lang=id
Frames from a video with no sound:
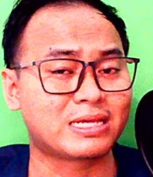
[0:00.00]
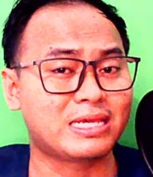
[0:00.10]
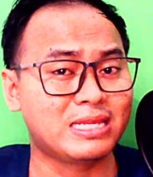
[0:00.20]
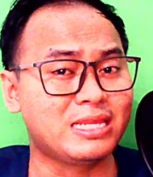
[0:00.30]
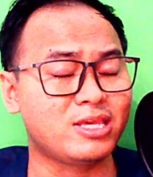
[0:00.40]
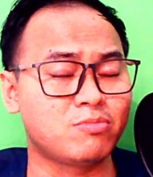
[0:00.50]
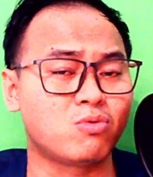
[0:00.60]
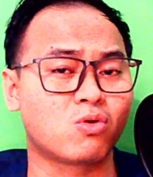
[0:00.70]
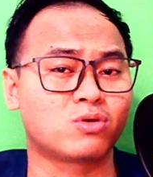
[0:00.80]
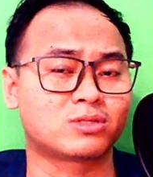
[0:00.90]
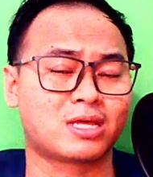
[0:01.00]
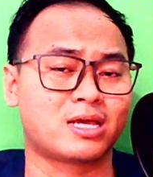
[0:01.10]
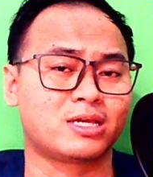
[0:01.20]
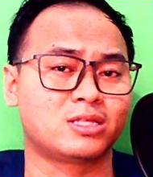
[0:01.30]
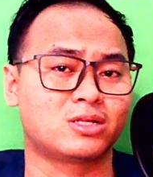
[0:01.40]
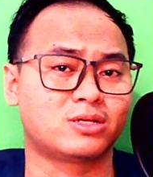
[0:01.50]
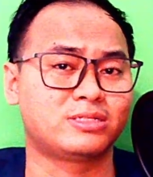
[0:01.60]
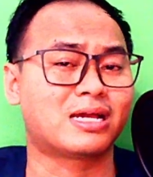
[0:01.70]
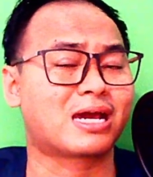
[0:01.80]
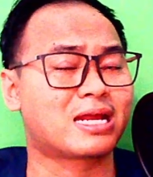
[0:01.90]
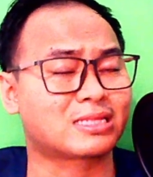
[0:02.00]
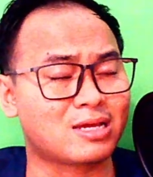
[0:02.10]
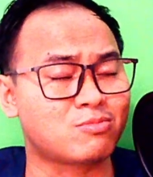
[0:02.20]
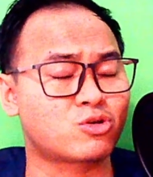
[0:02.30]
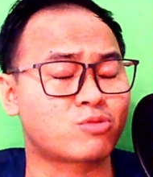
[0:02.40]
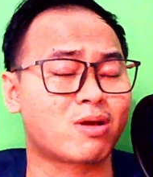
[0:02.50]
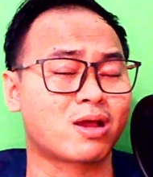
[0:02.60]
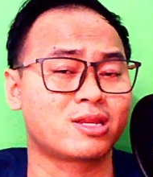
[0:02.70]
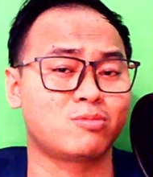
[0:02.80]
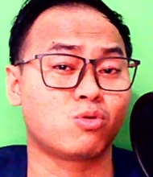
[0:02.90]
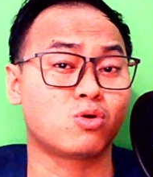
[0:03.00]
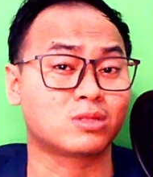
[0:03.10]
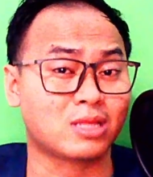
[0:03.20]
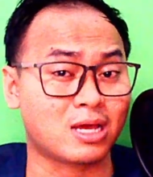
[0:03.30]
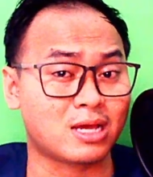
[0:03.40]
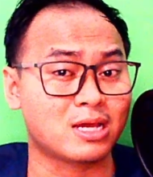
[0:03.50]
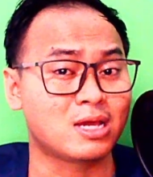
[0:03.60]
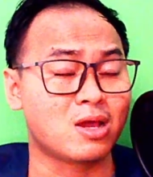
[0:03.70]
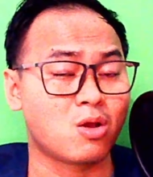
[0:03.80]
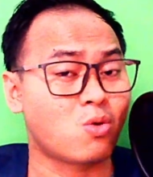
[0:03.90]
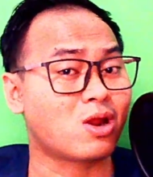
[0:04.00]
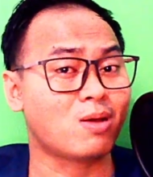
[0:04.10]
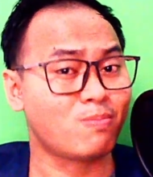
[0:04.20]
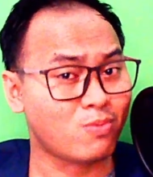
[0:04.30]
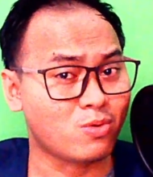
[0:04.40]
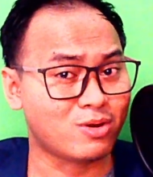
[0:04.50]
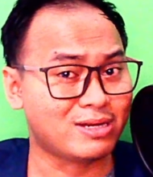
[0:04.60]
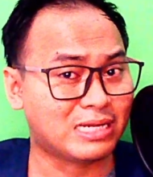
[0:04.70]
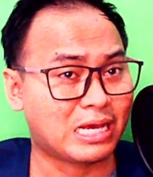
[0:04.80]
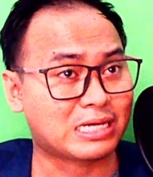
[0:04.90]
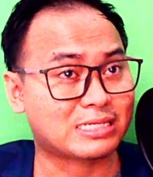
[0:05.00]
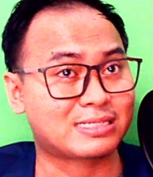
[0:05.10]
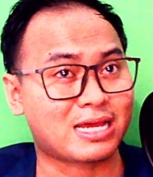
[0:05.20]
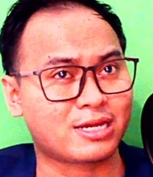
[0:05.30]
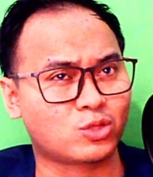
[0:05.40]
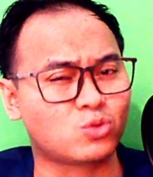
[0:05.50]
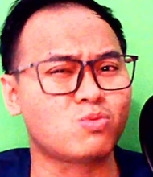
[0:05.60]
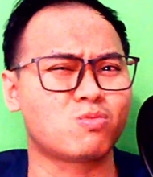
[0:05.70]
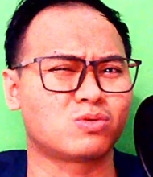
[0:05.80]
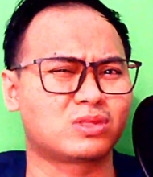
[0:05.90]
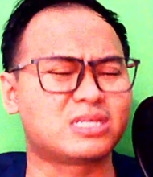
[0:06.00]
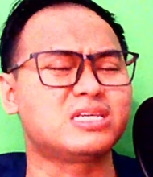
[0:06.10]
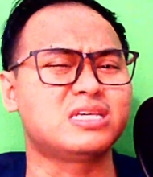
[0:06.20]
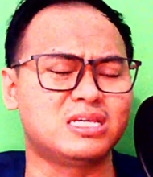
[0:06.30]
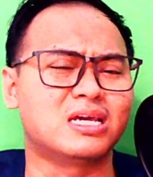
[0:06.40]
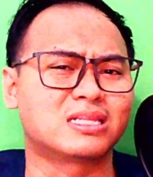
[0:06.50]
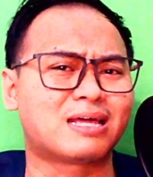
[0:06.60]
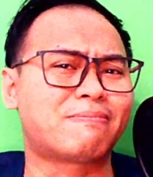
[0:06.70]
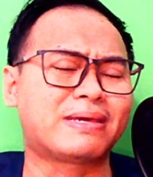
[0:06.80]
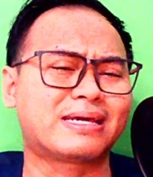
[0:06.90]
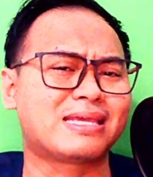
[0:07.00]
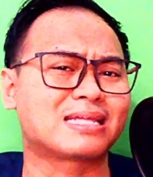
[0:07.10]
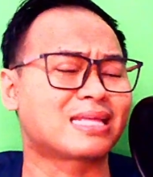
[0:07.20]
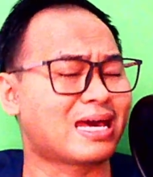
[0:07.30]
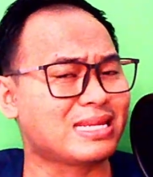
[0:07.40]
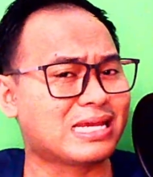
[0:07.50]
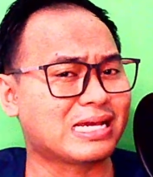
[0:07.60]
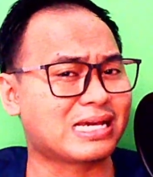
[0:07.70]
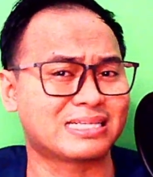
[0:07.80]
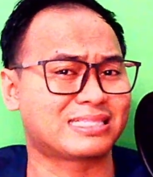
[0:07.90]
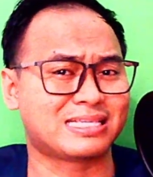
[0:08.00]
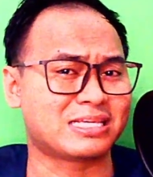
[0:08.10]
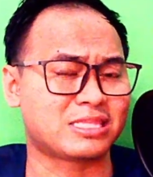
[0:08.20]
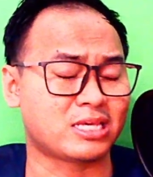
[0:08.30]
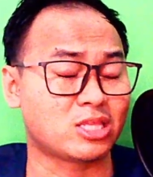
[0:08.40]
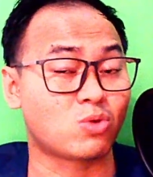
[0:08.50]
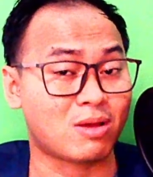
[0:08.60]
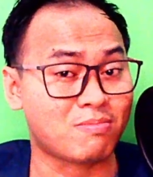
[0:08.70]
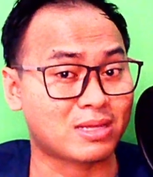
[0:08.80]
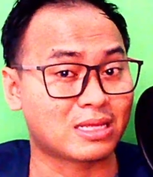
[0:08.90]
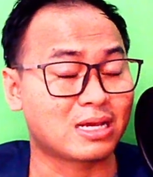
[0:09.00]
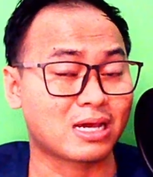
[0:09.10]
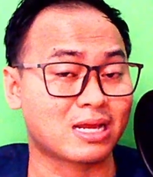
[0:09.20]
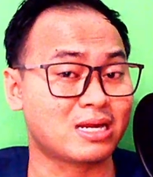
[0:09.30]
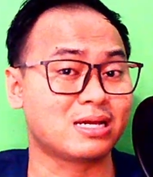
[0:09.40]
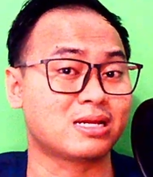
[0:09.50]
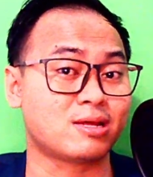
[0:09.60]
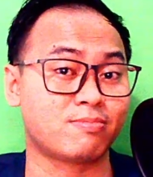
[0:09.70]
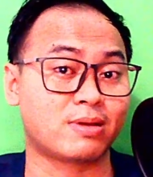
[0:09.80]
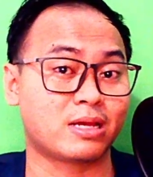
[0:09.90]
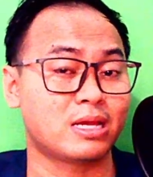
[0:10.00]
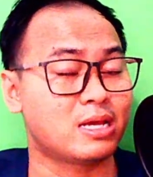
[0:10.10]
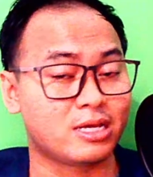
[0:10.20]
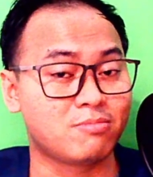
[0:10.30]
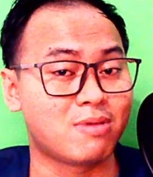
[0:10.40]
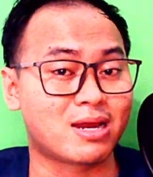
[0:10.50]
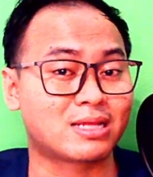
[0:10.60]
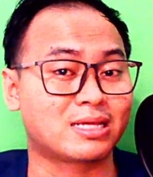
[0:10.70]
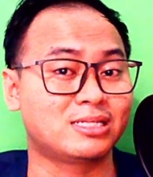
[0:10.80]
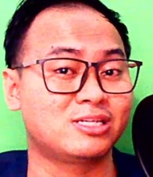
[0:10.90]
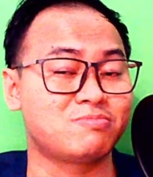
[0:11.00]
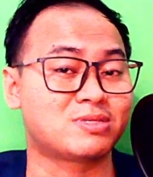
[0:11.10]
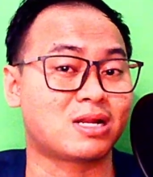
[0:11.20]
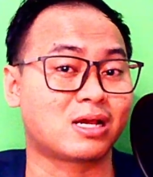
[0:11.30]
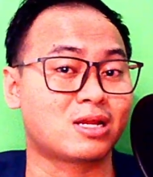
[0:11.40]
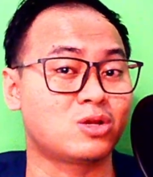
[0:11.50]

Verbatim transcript: ini ibu kota gitu Jakarta merupakan ibu kota walaupun kesannya itu tinggi tapi kenyataannya tidak setinggi tinggi itu amat karena apa ibarat aja misalkan